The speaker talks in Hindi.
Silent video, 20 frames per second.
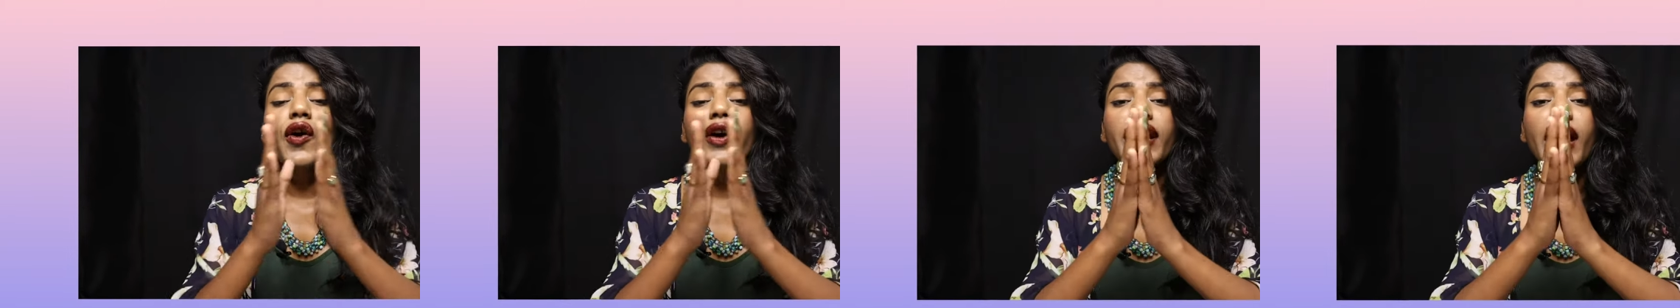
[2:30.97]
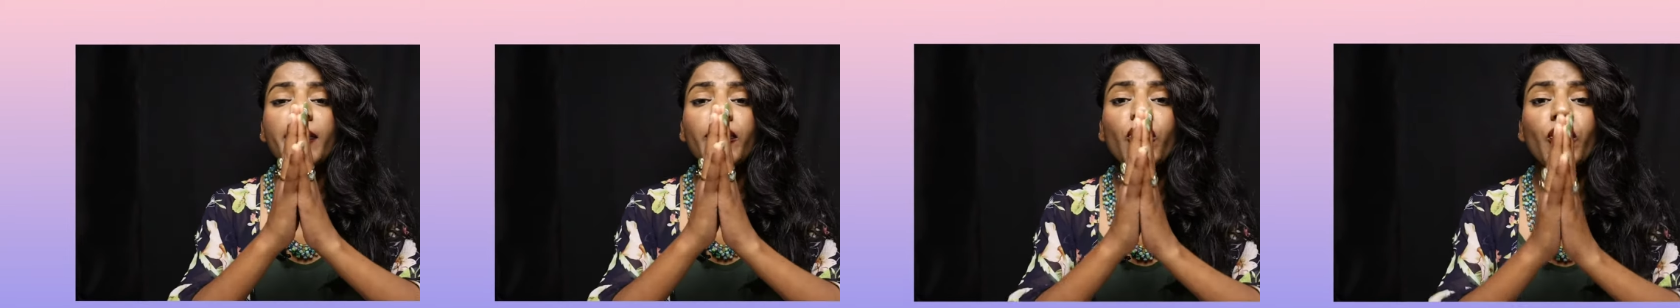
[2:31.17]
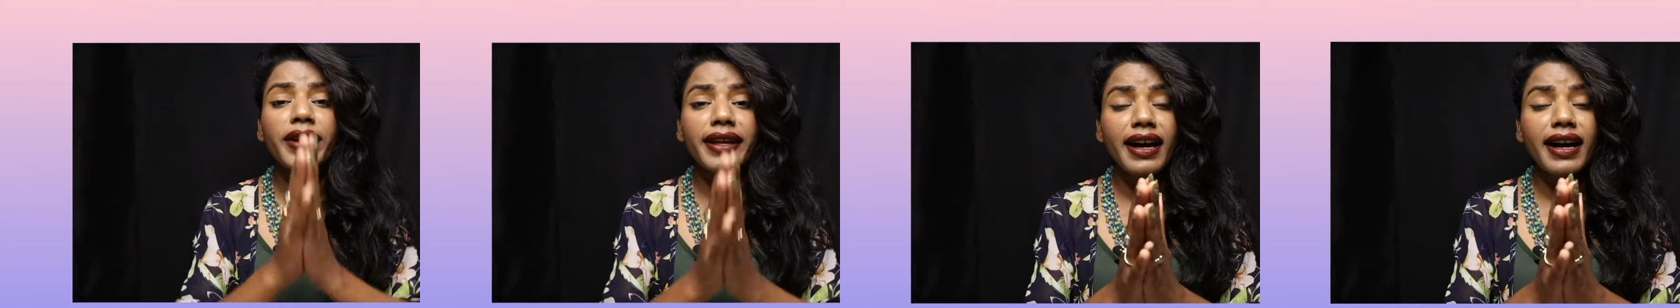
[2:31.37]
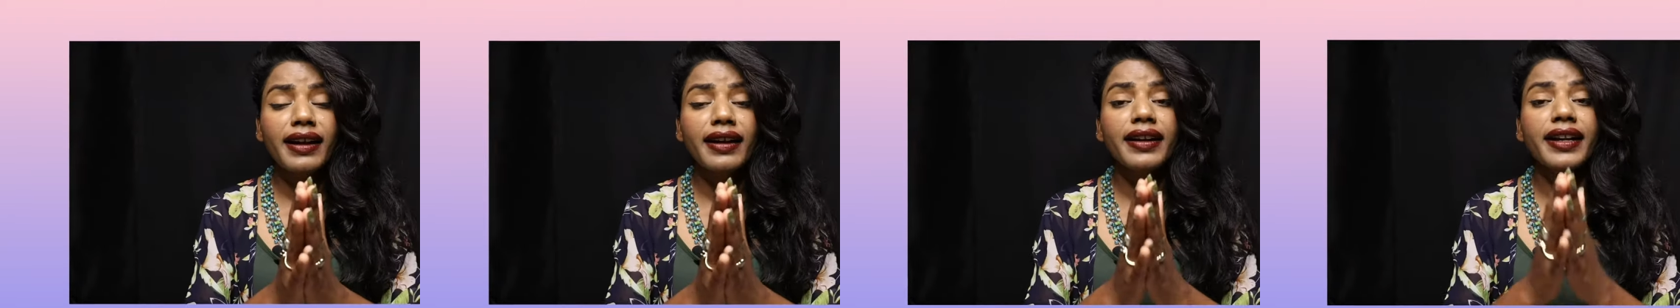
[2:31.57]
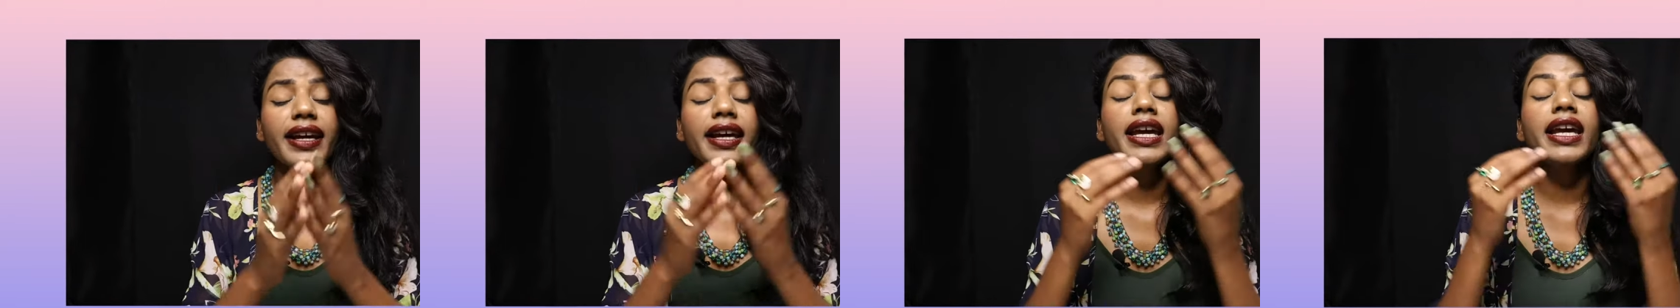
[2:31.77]
और आपको क्या
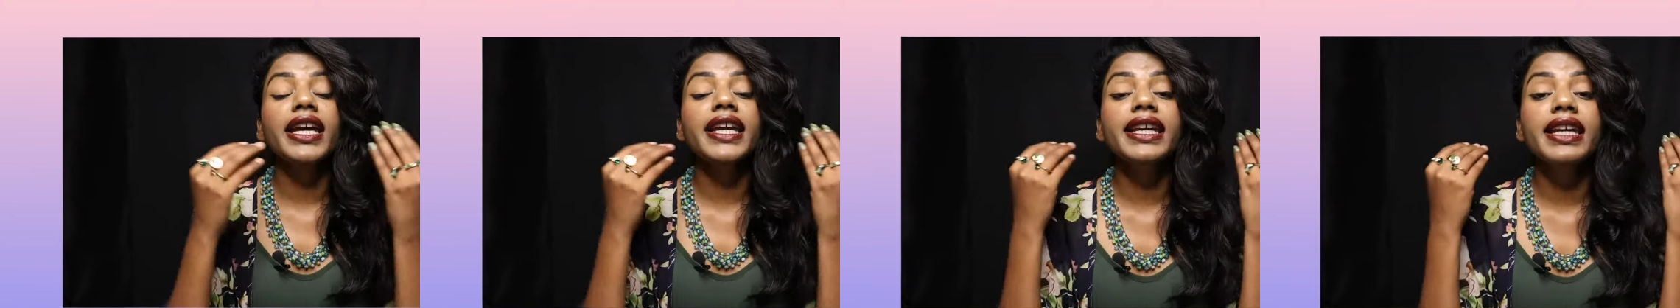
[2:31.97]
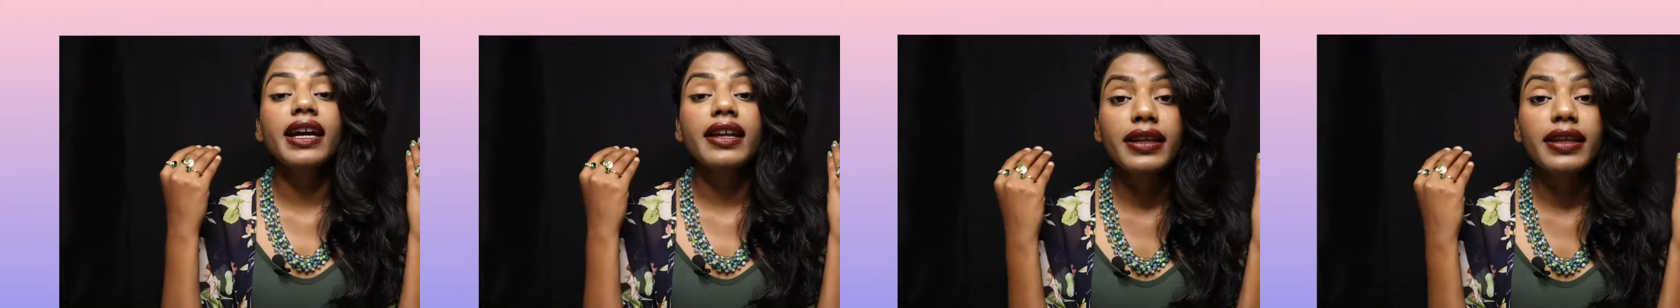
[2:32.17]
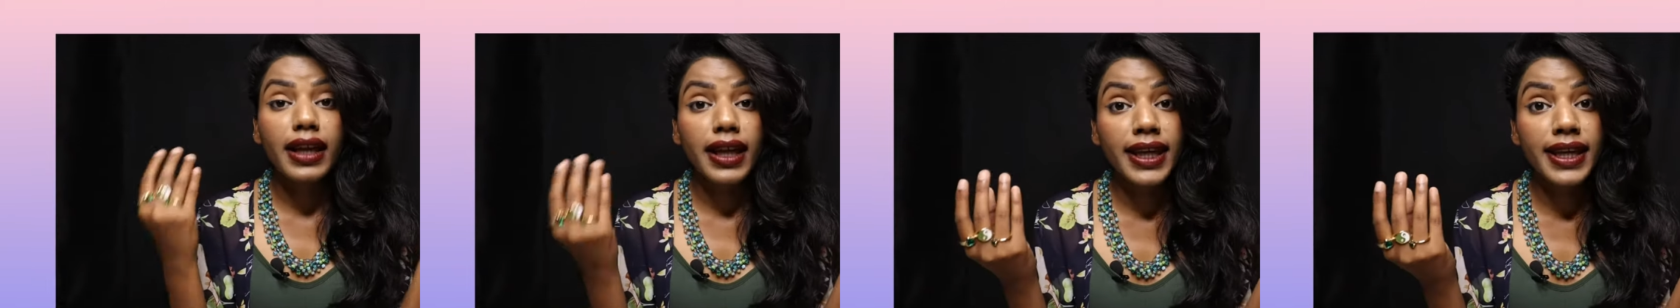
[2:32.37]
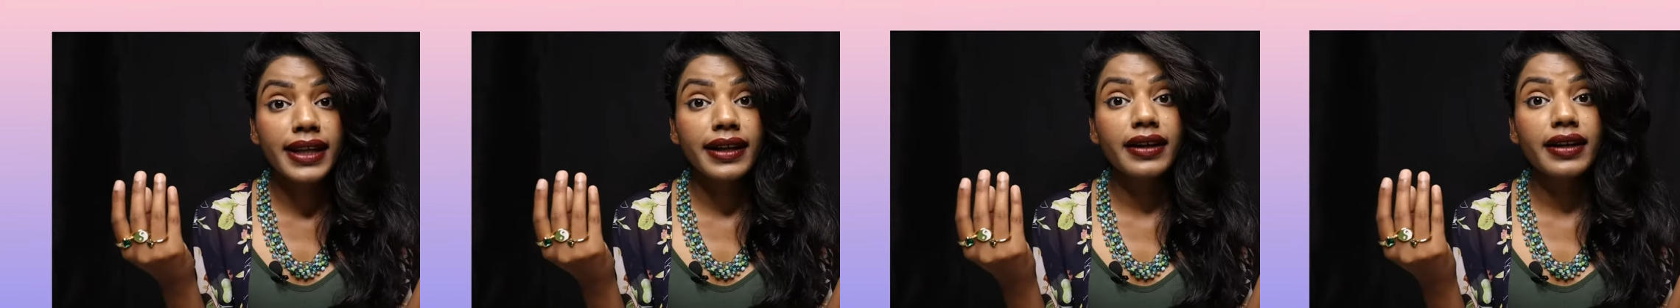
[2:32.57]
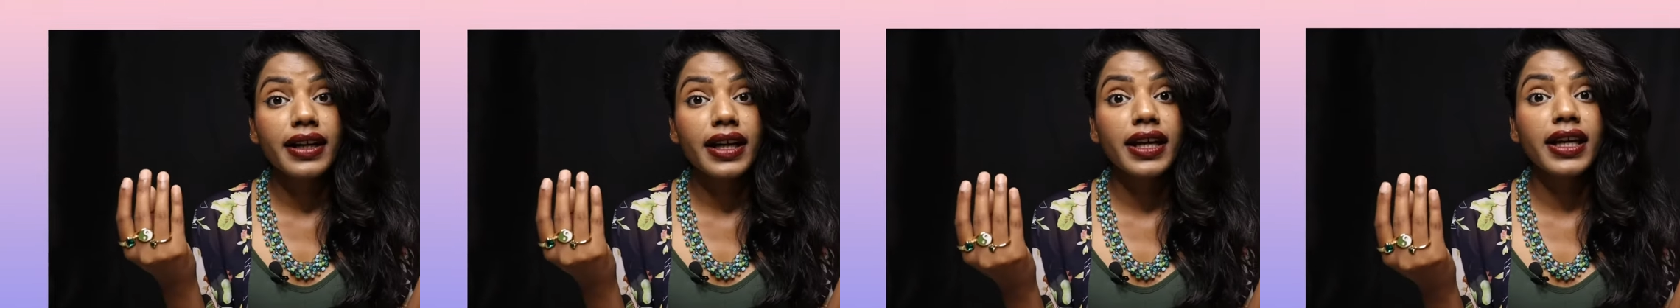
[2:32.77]
करना है क्या
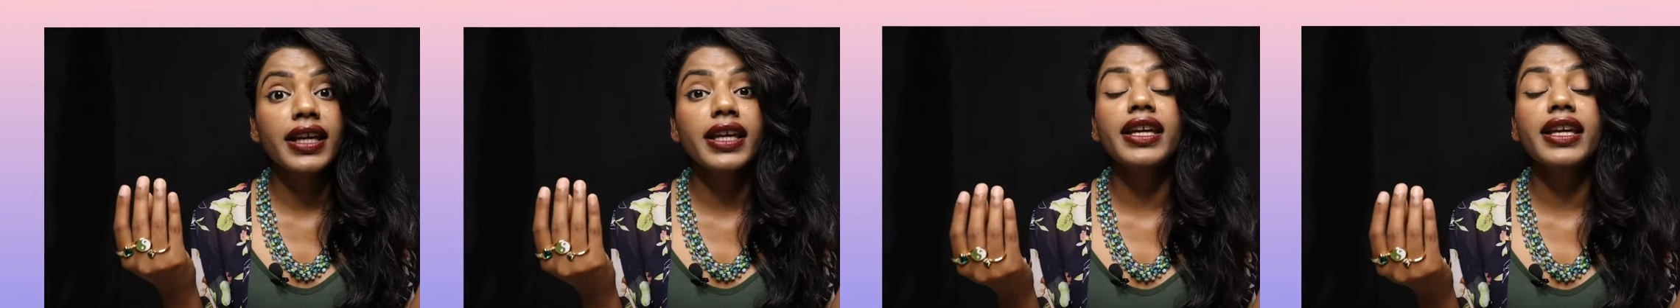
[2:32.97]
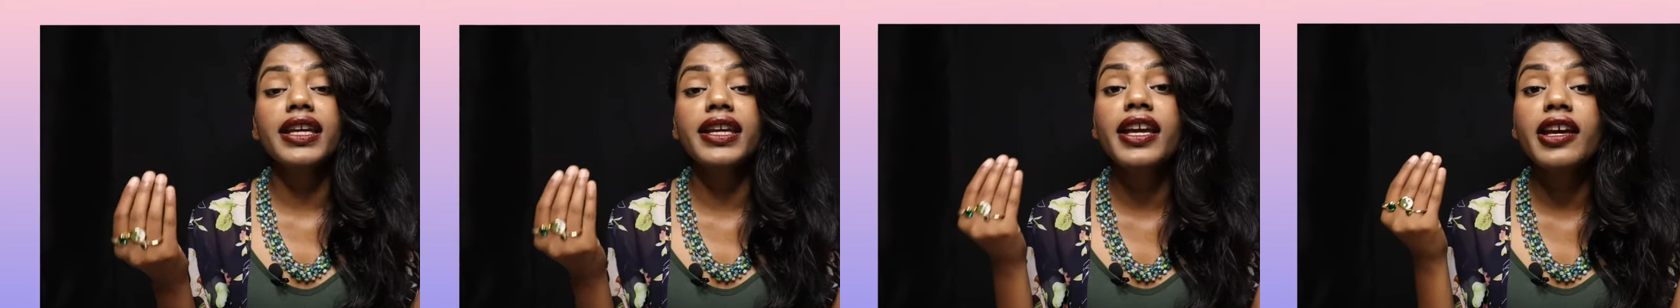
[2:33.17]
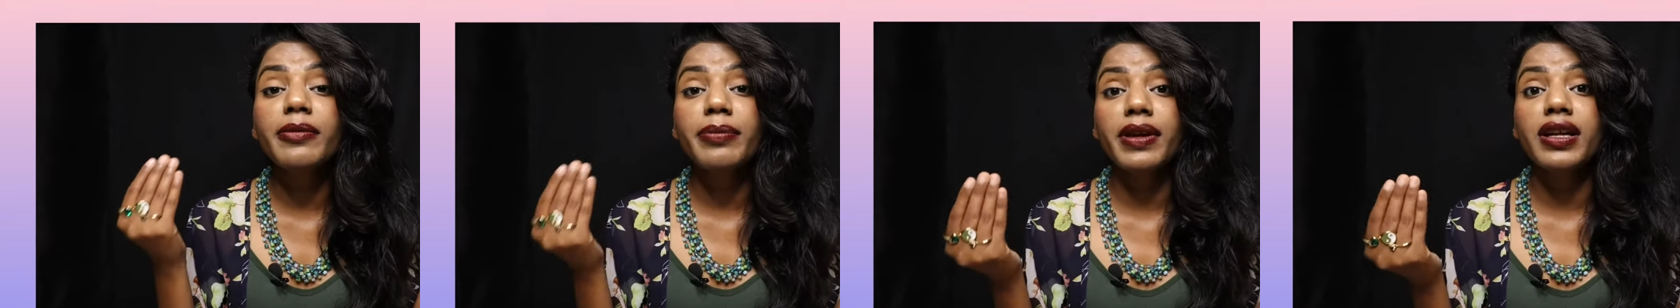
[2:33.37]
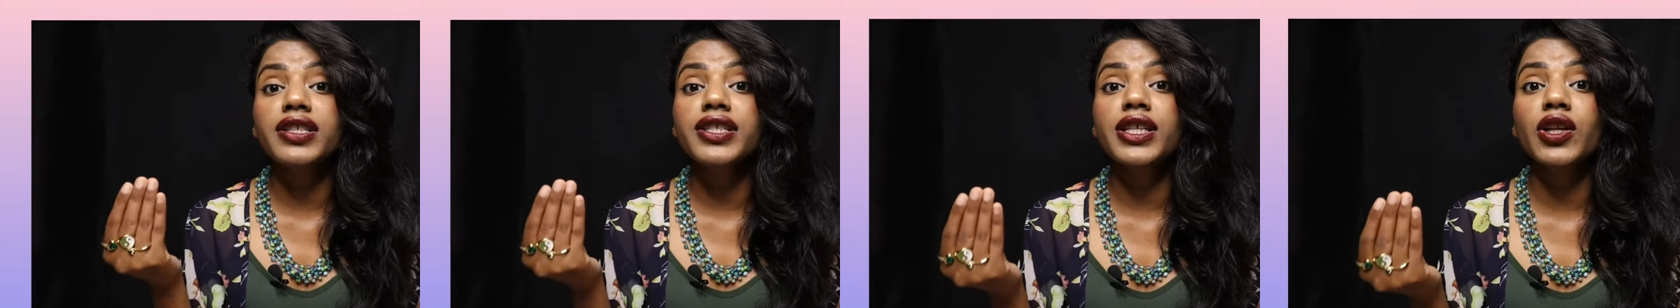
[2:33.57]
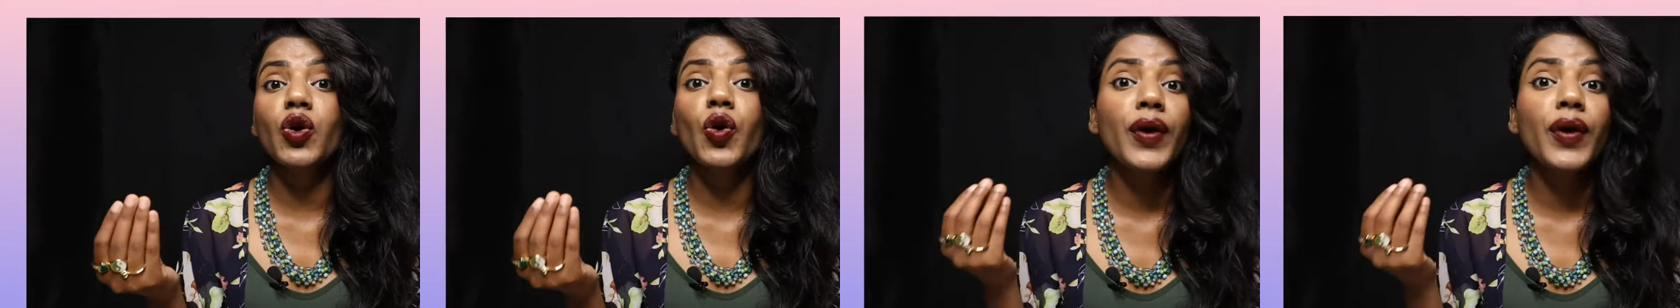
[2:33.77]
नहीं करना है ईयर
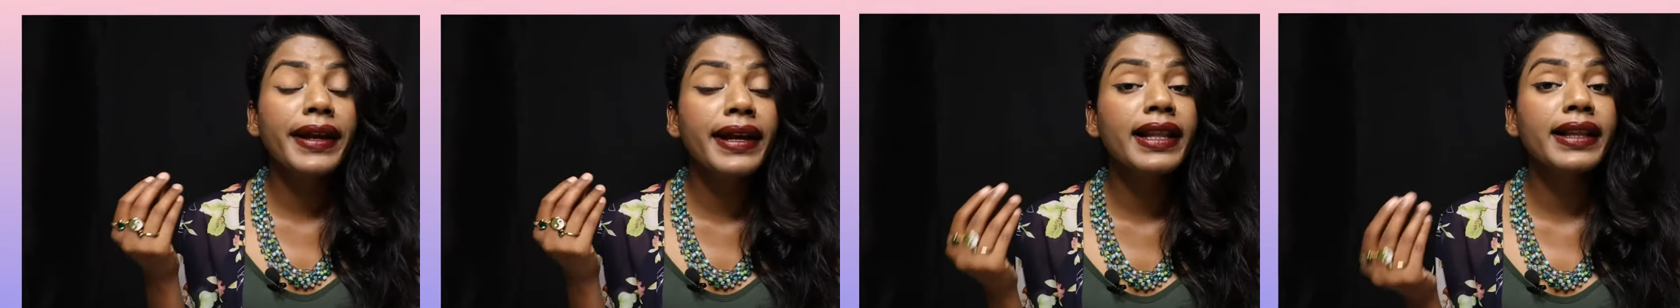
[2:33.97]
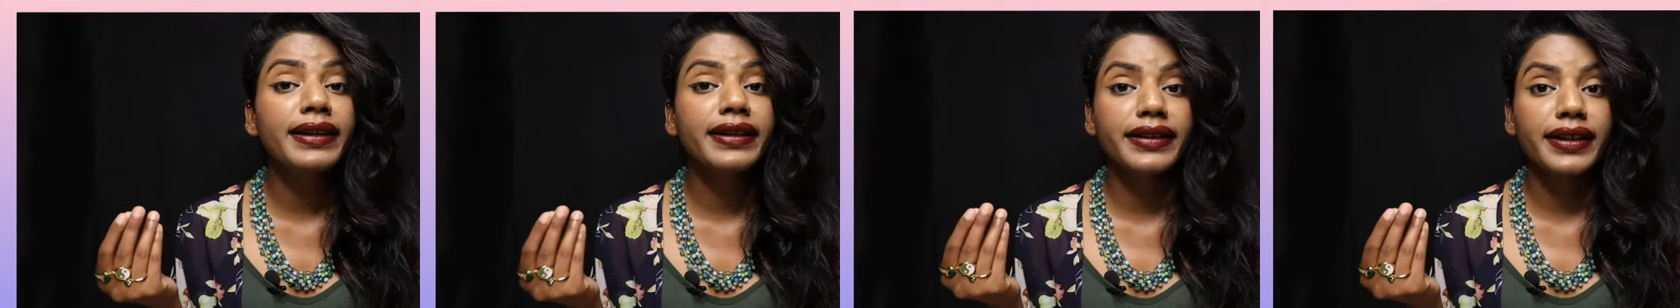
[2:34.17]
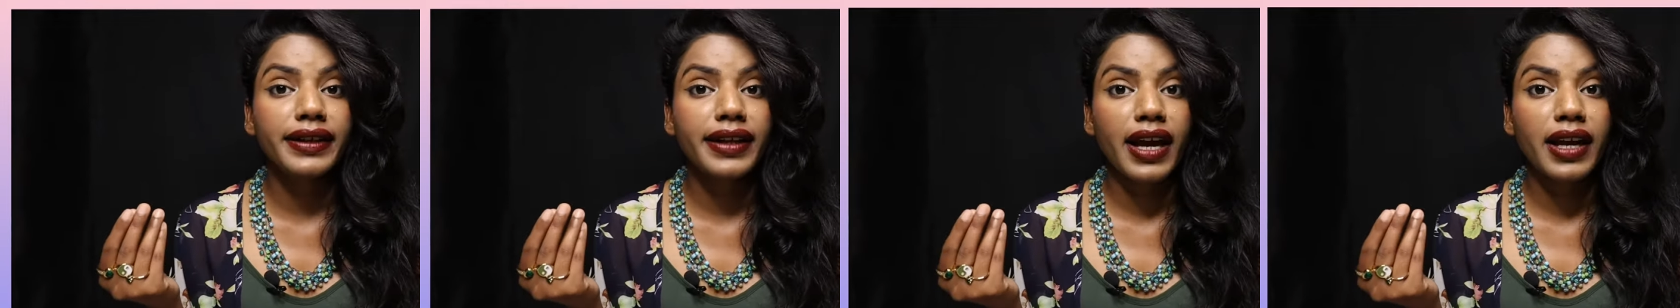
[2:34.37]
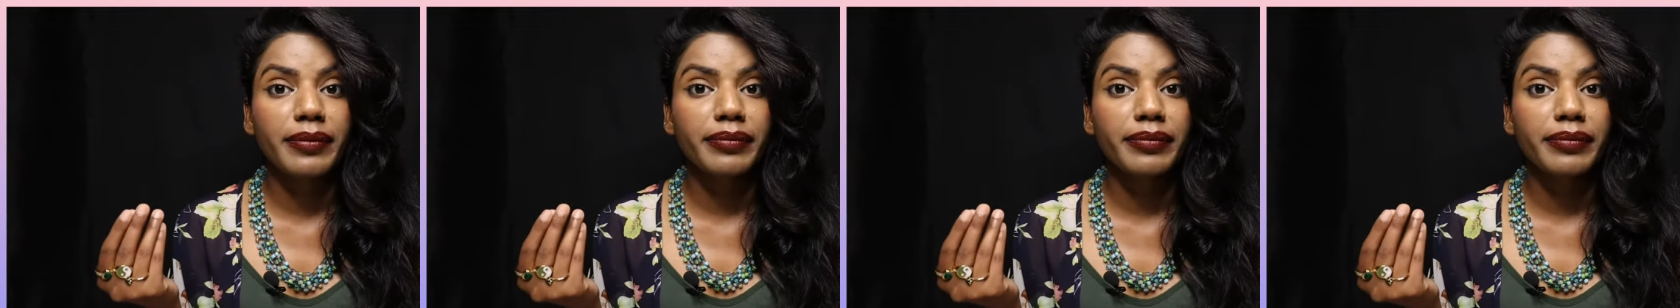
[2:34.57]
पियर्सिंग को हील करते